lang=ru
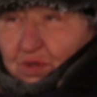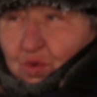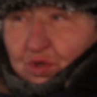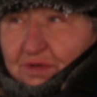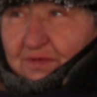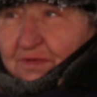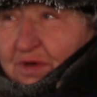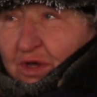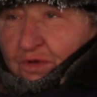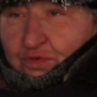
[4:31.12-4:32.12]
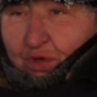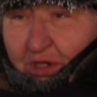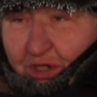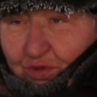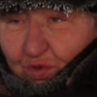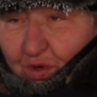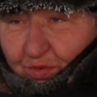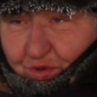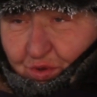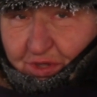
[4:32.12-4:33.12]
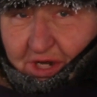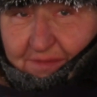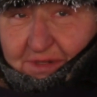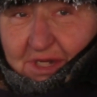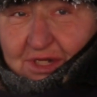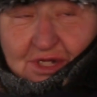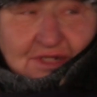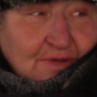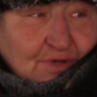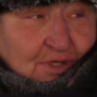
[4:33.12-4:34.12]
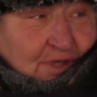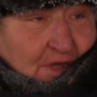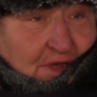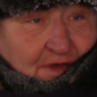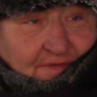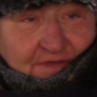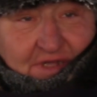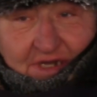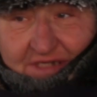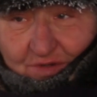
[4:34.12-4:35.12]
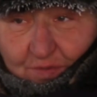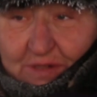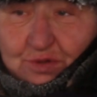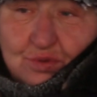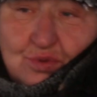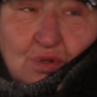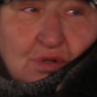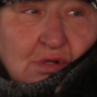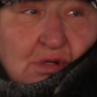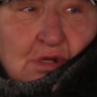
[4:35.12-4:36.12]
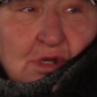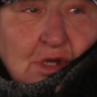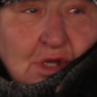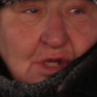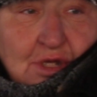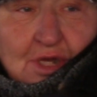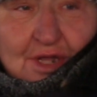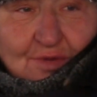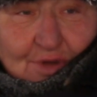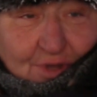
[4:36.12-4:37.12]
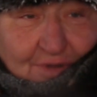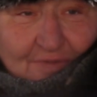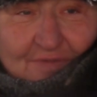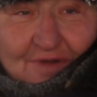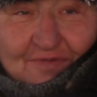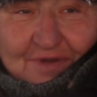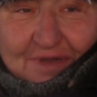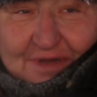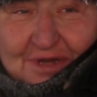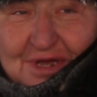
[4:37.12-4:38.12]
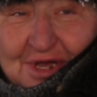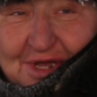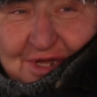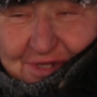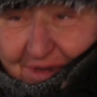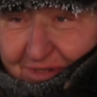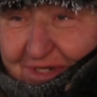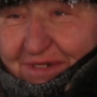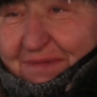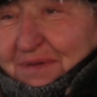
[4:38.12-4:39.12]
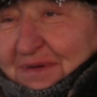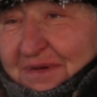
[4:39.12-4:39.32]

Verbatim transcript: Мы ходим в туалетную комнату, греемся, иногда вот в одноразовую посуду или вон кафе, там сидим.